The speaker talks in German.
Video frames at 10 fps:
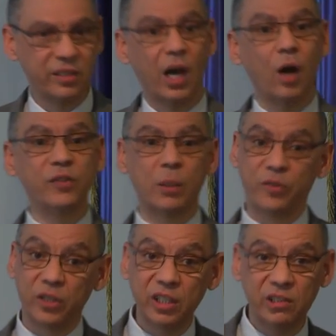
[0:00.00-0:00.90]
Die Aufnahme
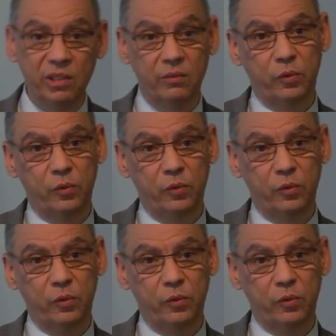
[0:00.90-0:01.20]
von griechischen